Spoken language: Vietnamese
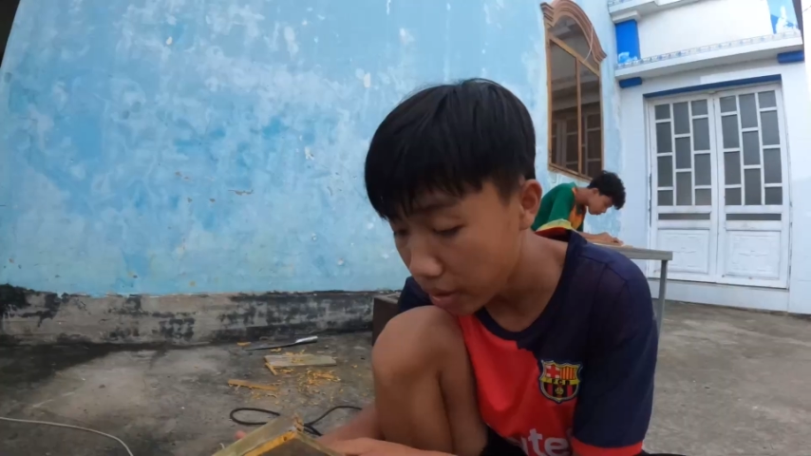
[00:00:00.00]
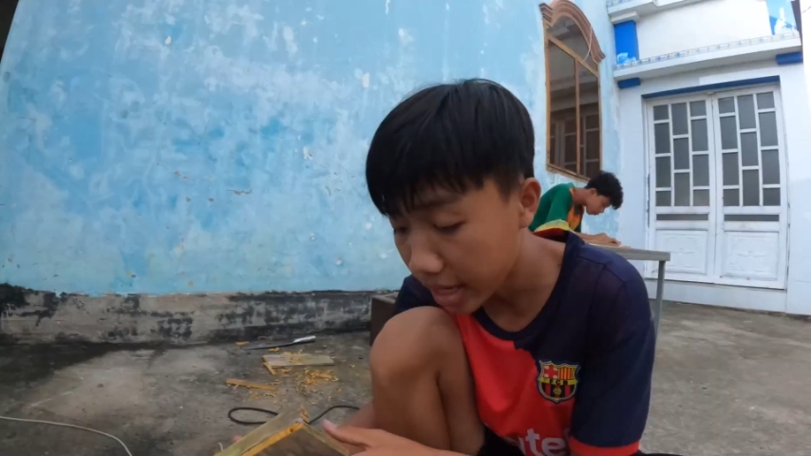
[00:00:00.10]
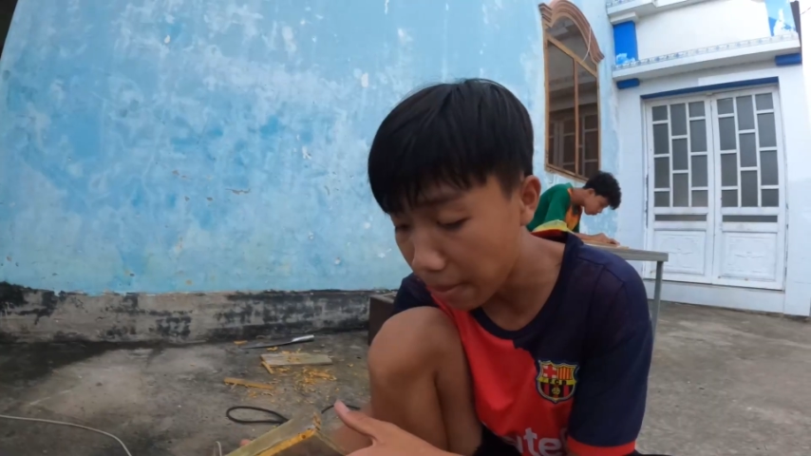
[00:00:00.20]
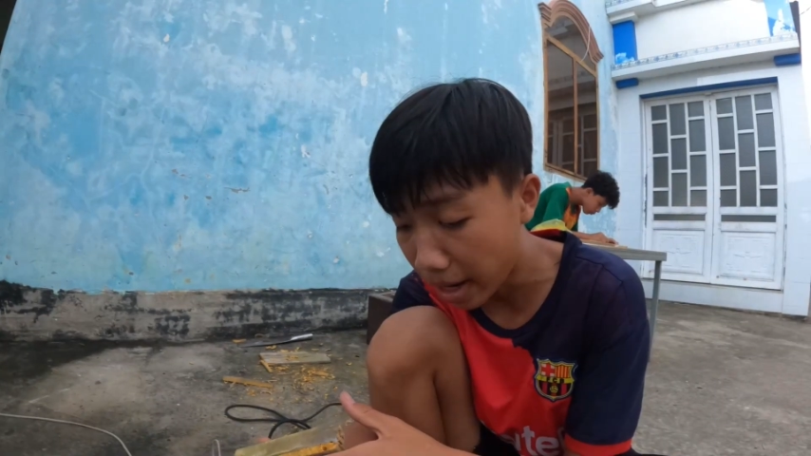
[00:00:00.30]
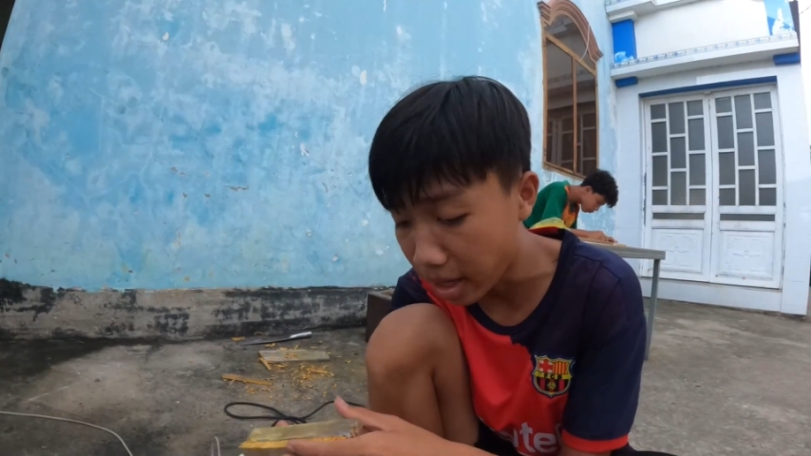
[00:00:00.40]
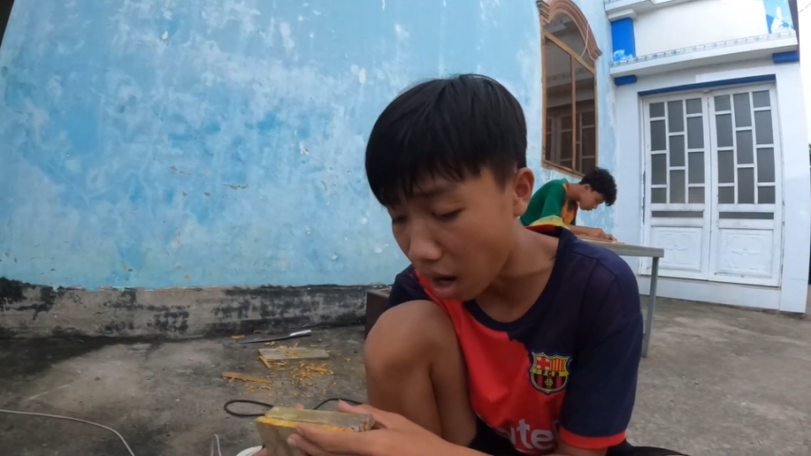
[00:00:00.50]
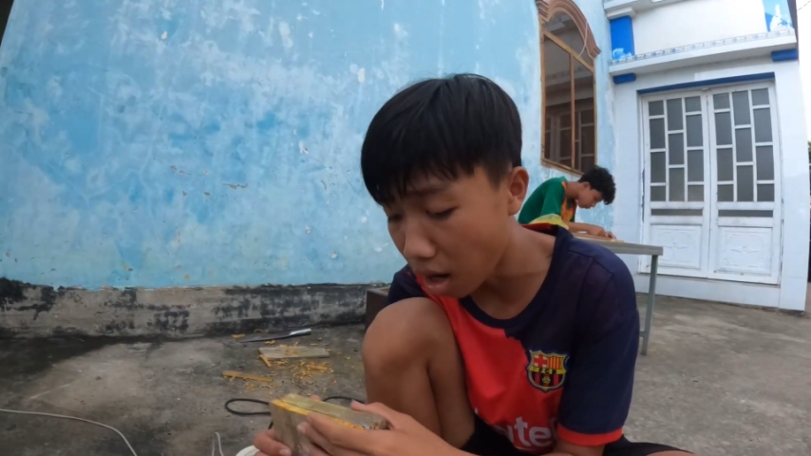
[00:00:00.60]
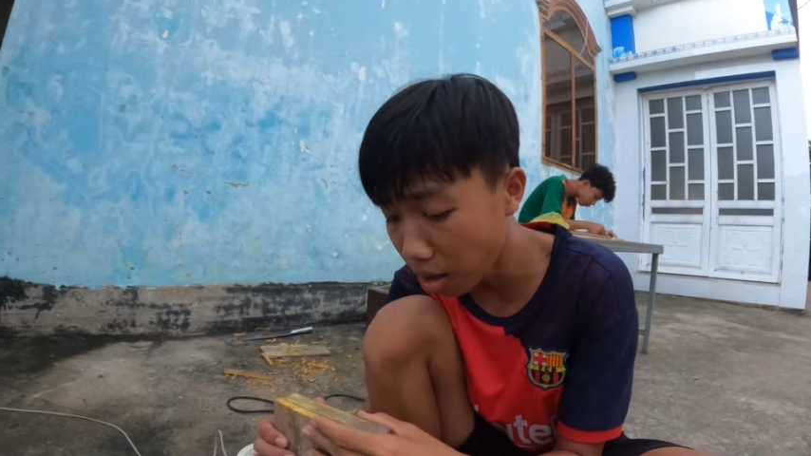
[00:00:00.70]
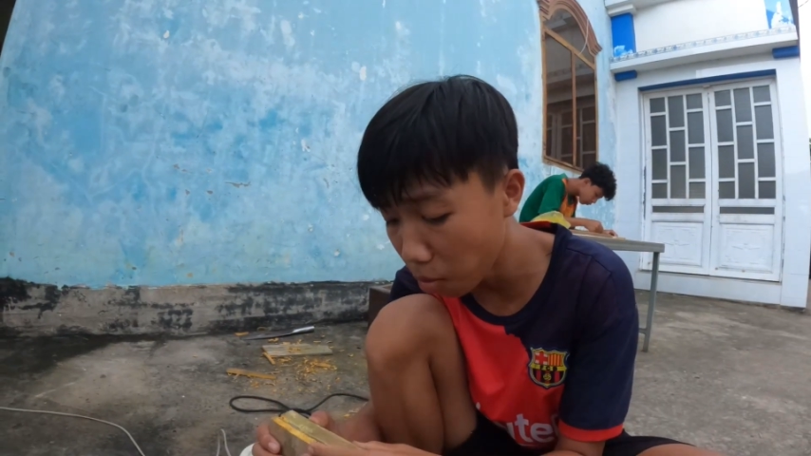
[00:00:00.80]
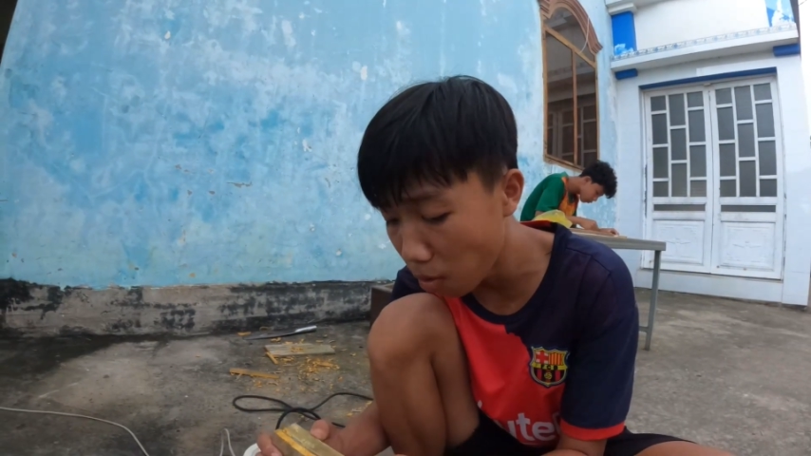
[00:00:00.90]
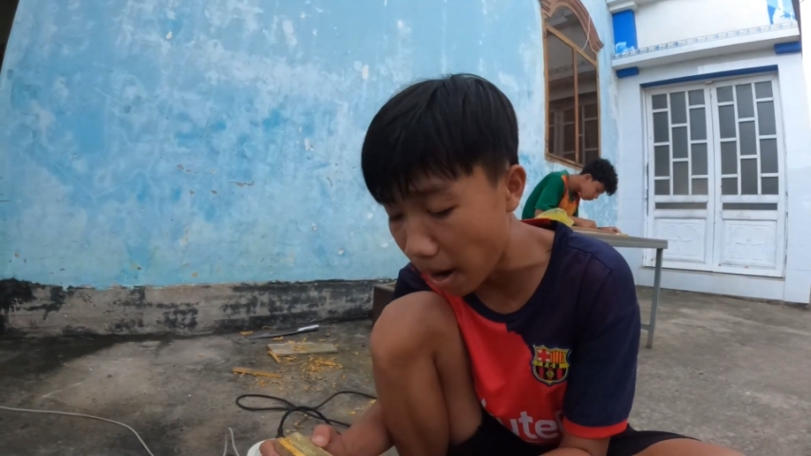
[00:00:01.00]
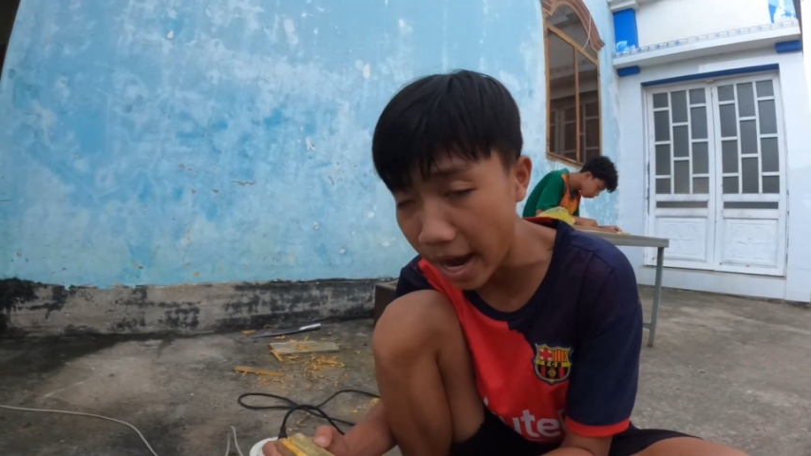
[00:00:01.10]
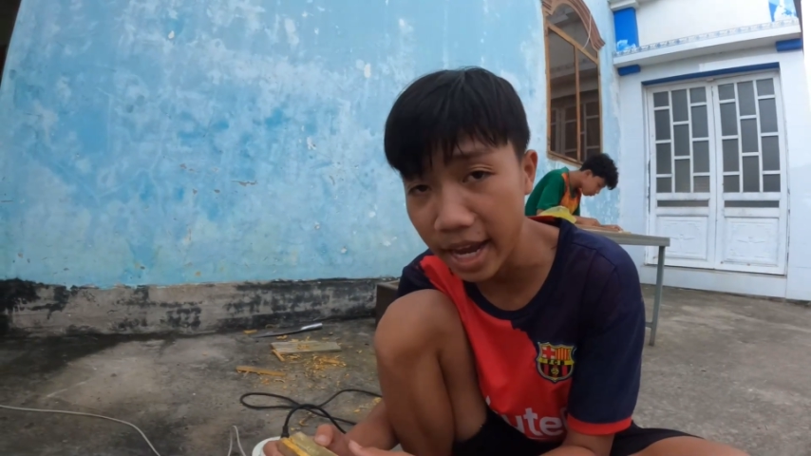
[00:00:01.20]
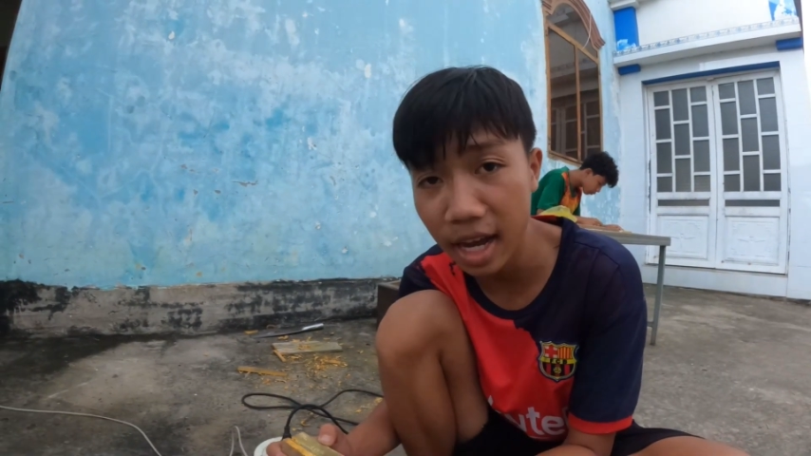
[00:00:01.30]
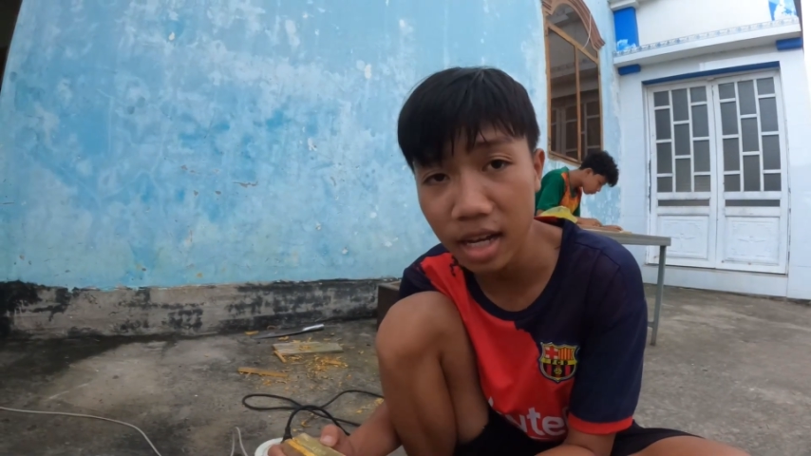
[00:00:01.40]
Nếu như các bạn nhỏ muốn mài